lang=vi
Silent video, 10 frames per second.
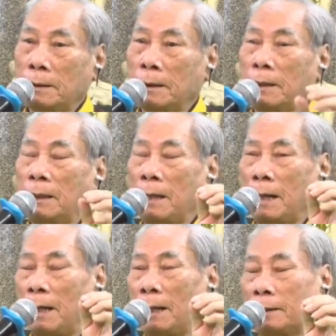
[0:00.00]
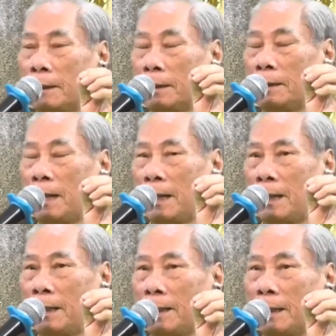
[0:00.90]
để để
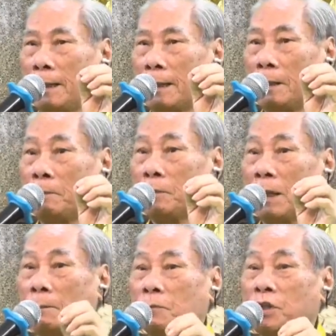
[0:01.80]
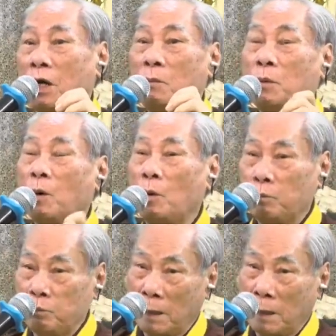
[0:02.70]
2561